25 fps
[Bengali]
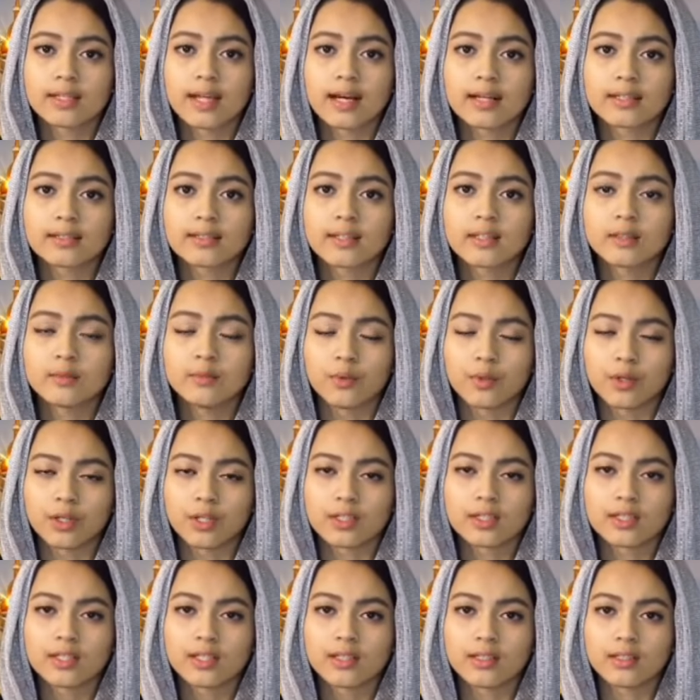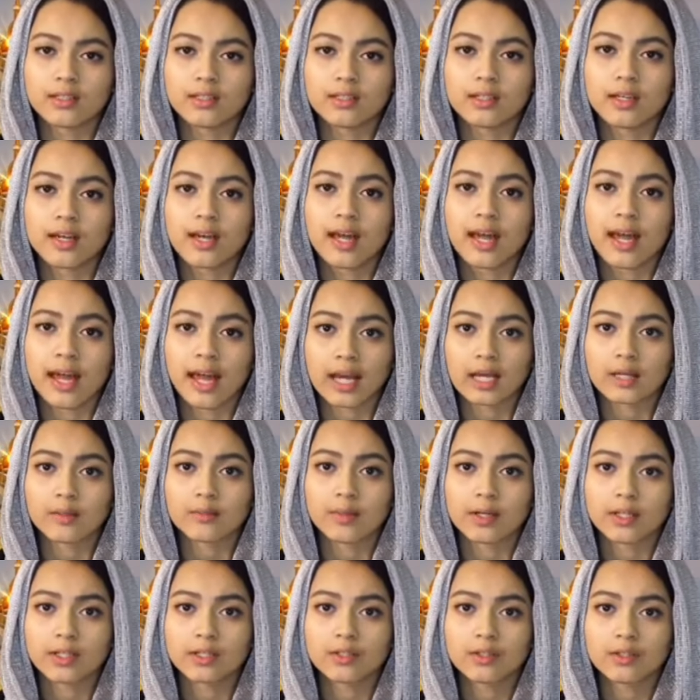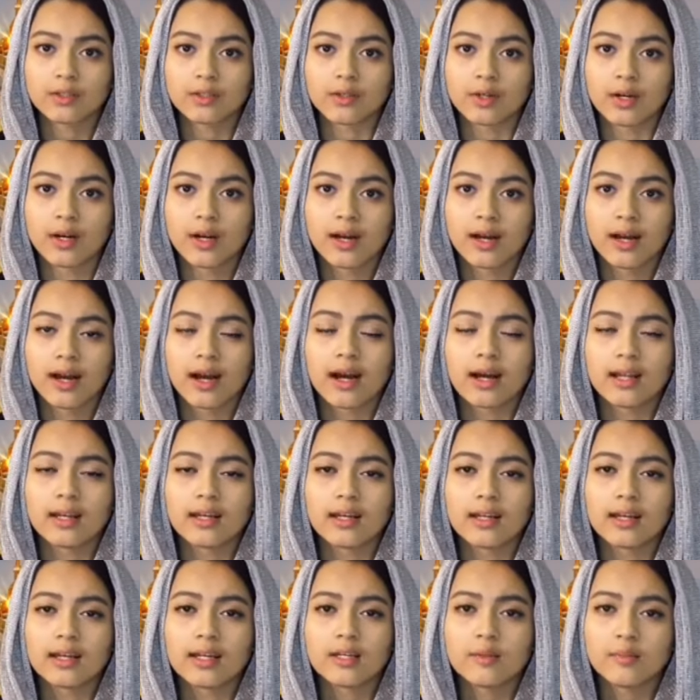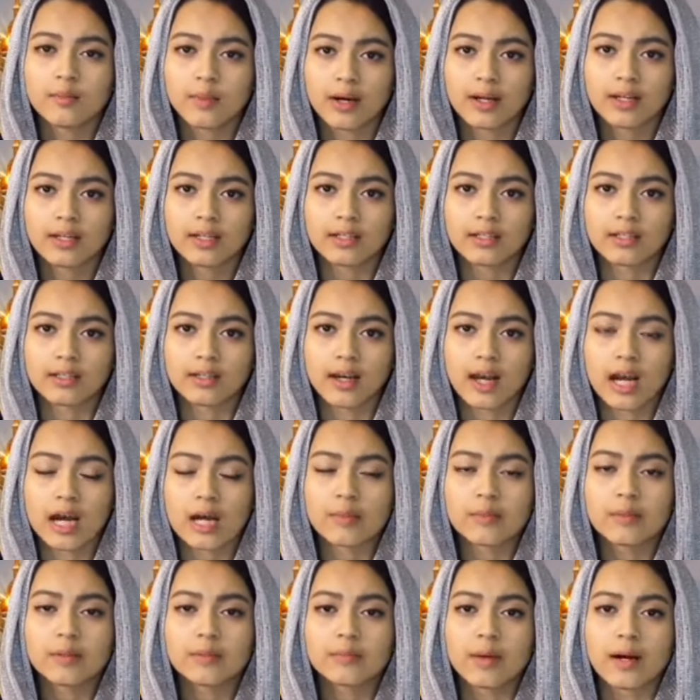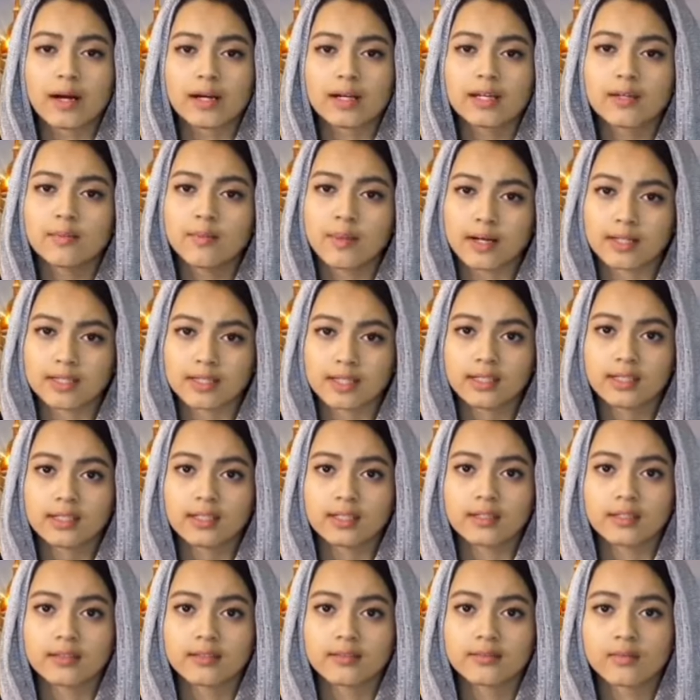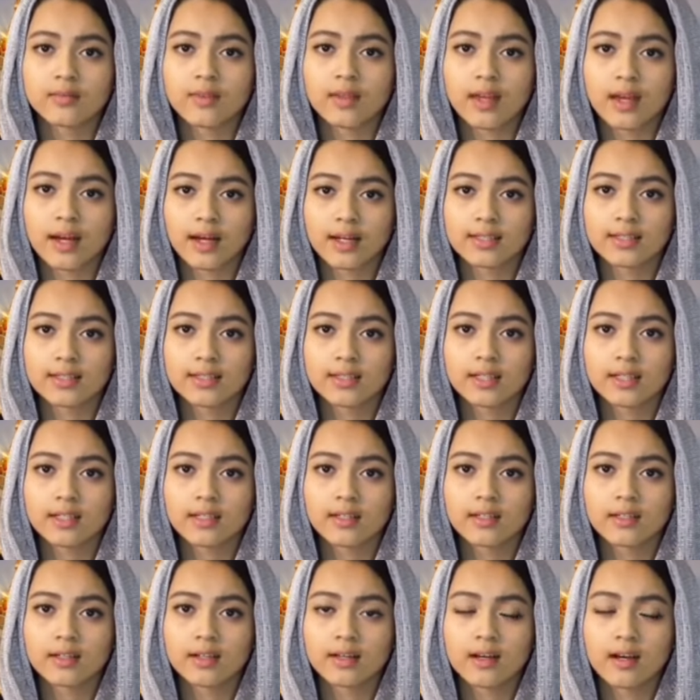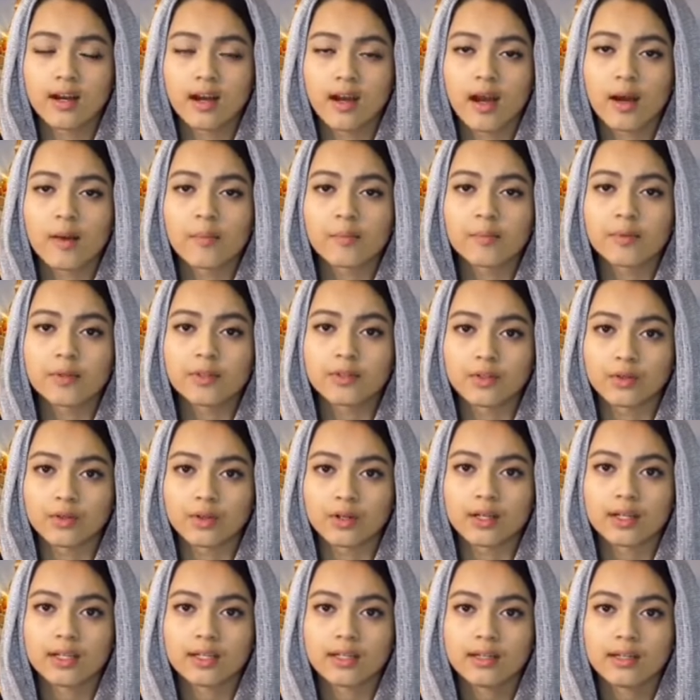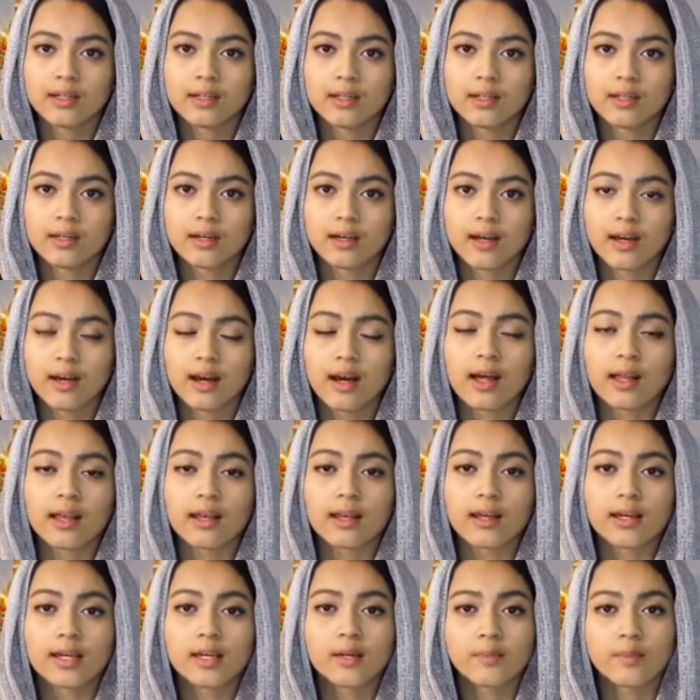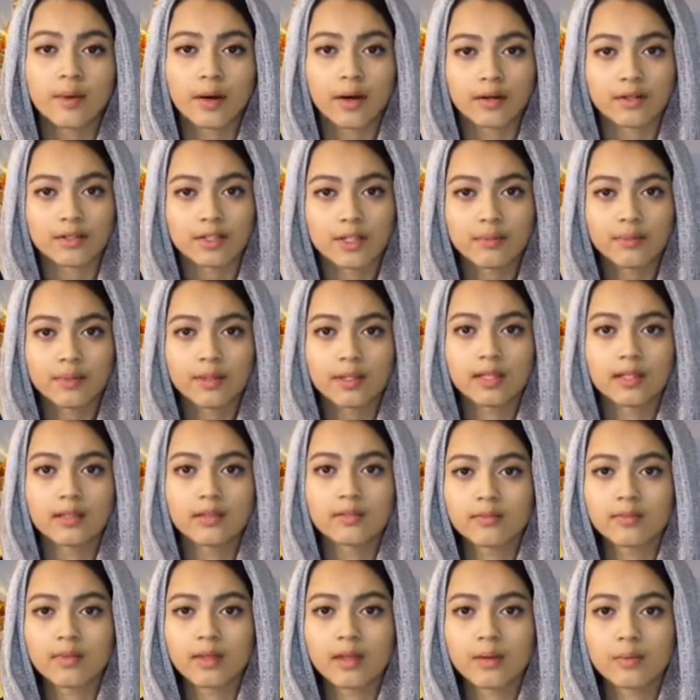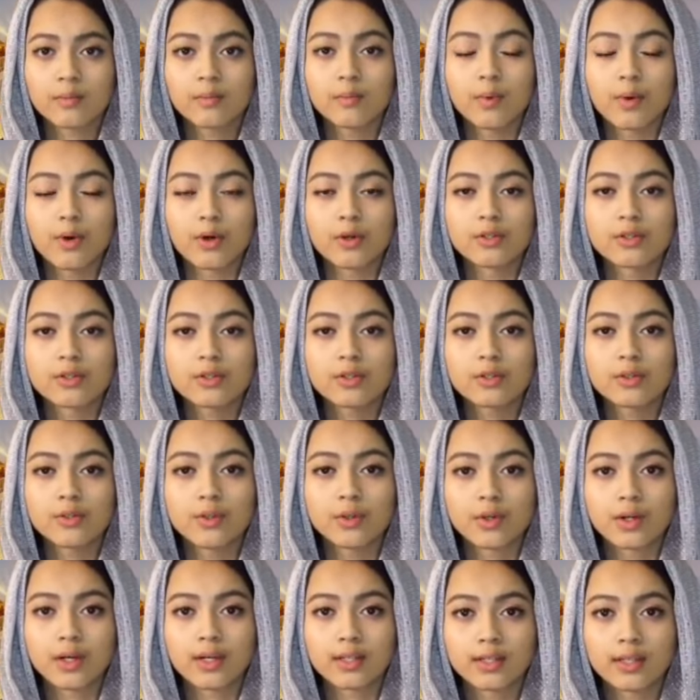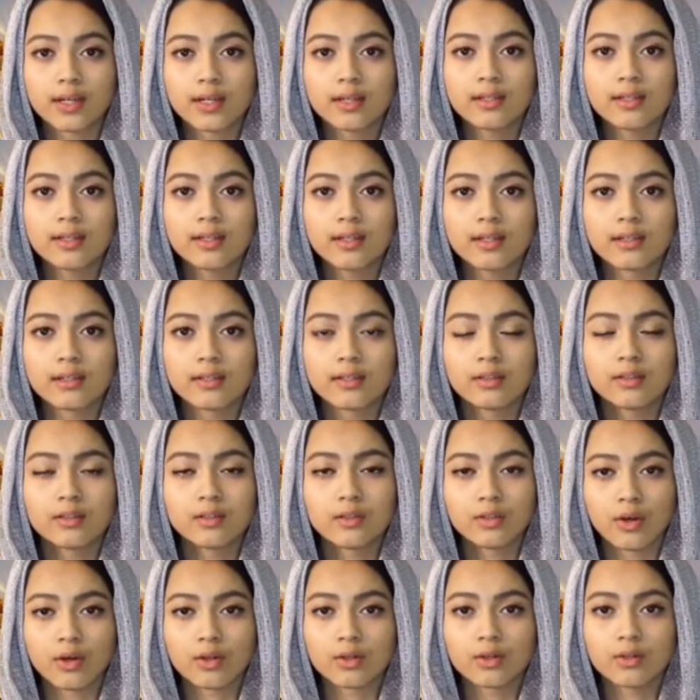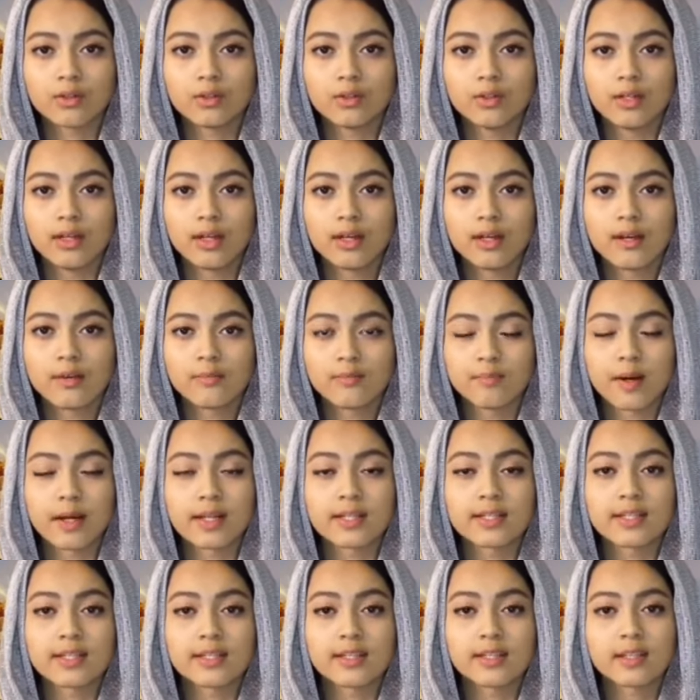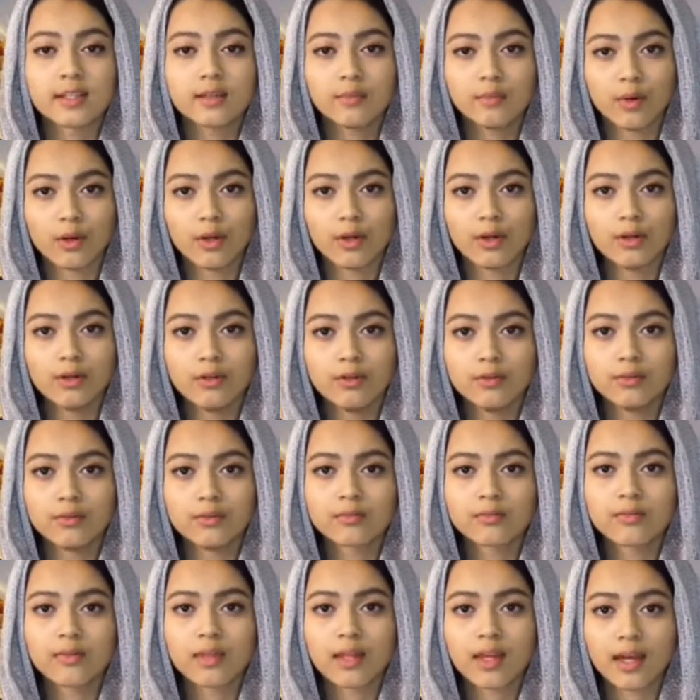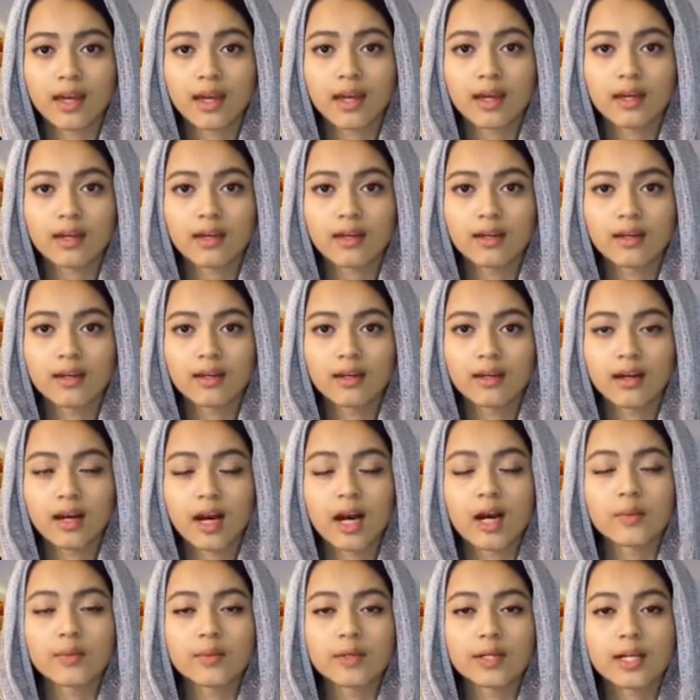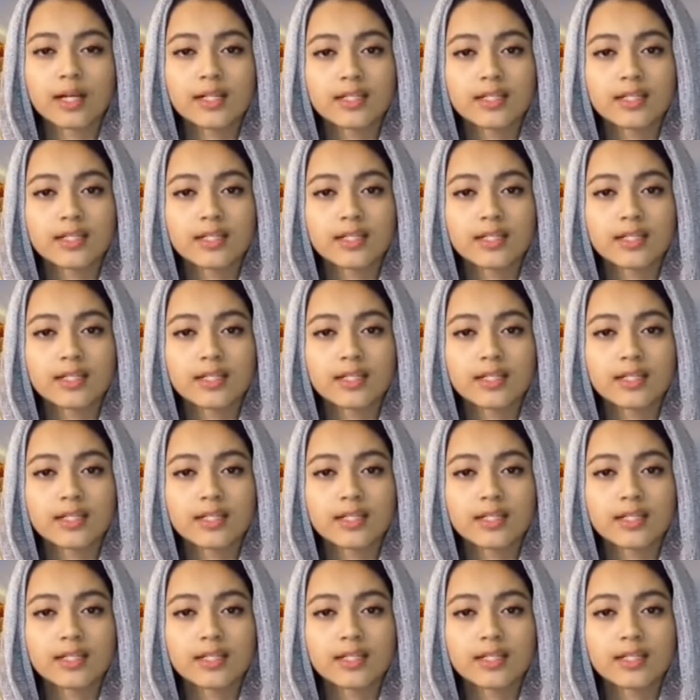ডাক্তার বলেছেন একমাত্র আল্লাহই পারেন আমার মাকে বাঁচাতে আচ্ছা আপনার দোকানে কি আল্লাহকে পাওয়া যাবে বয়স্ক দোকানদারটা তখন বাচ্চাটাকে বলল হ্যাঁ আমার